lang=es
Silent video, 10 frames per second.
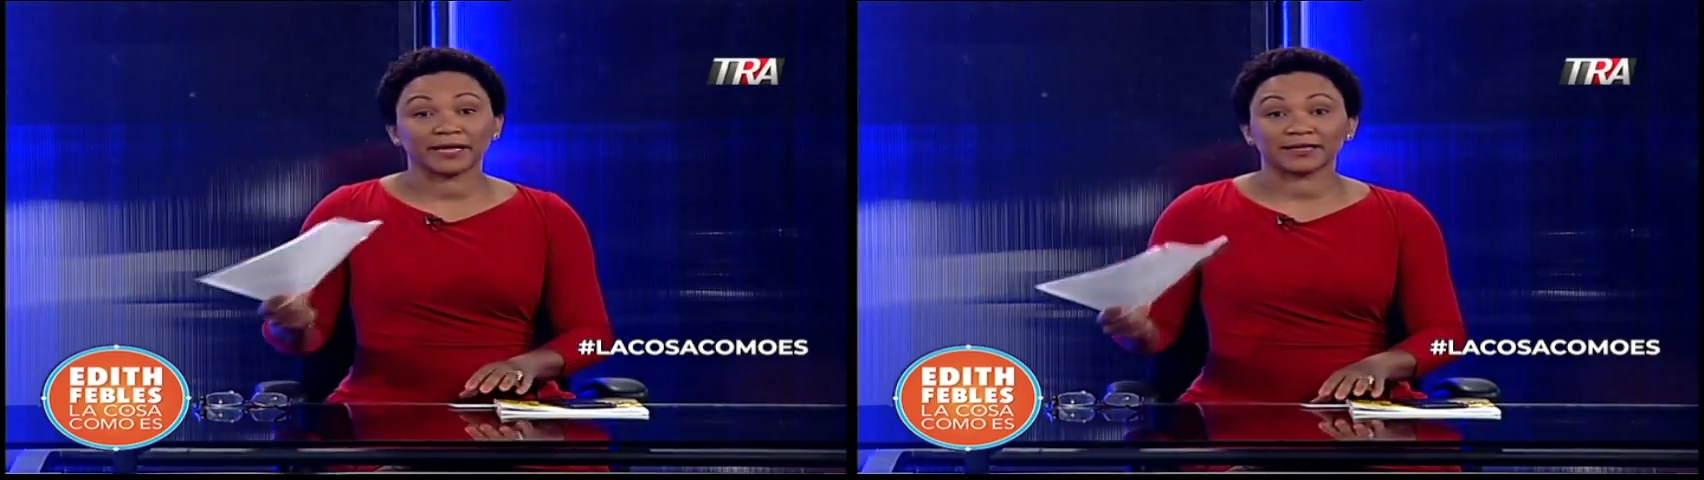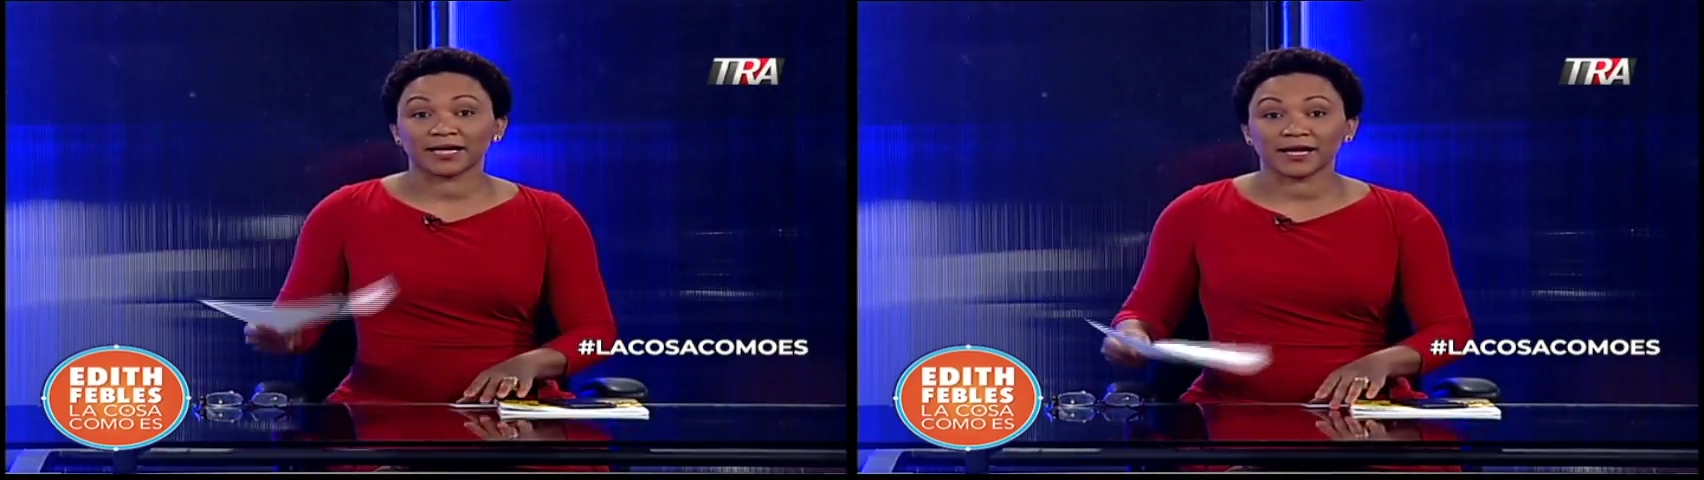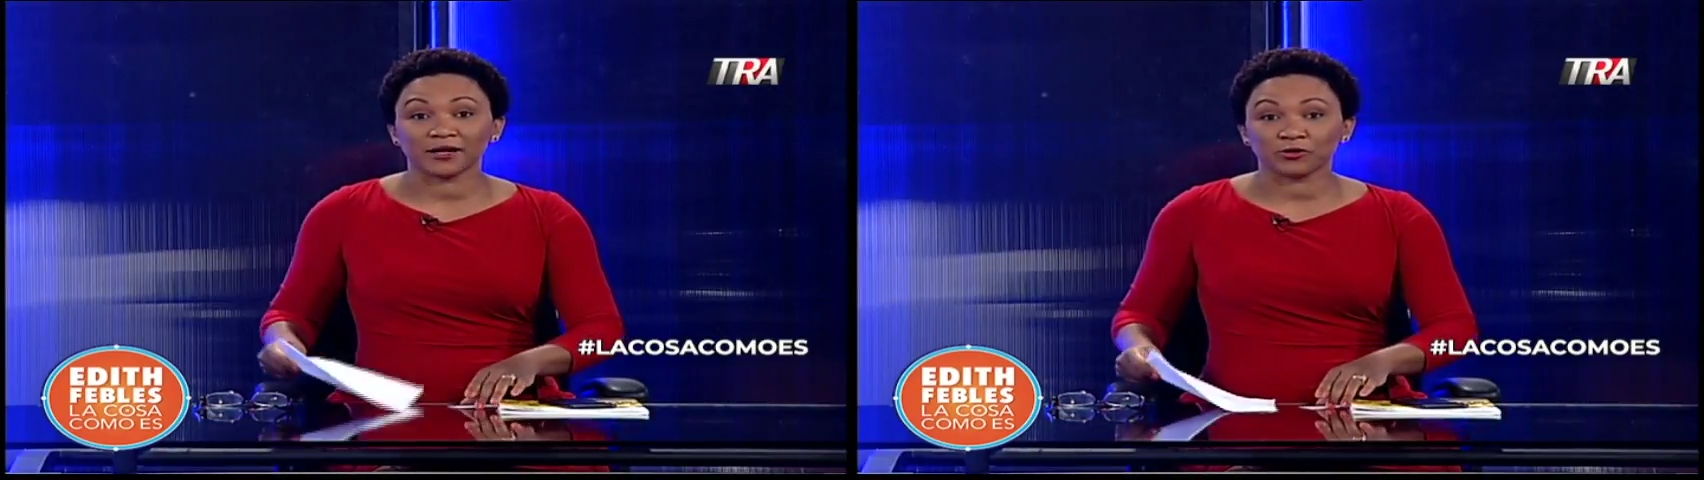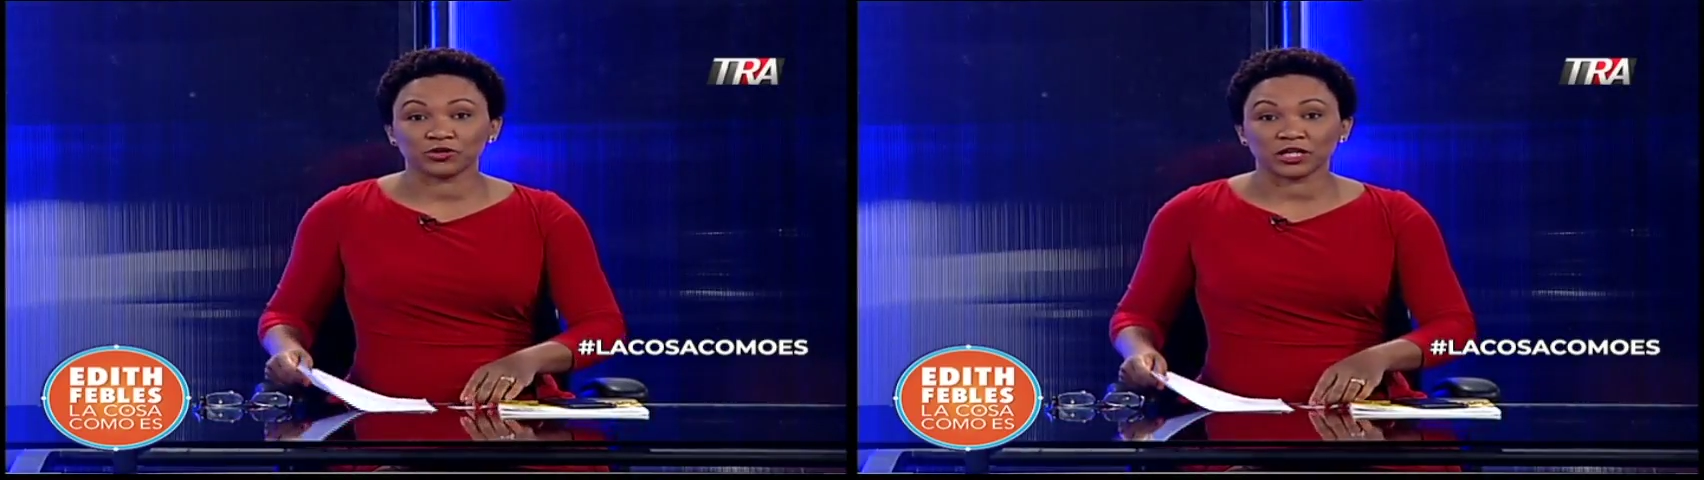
para traerles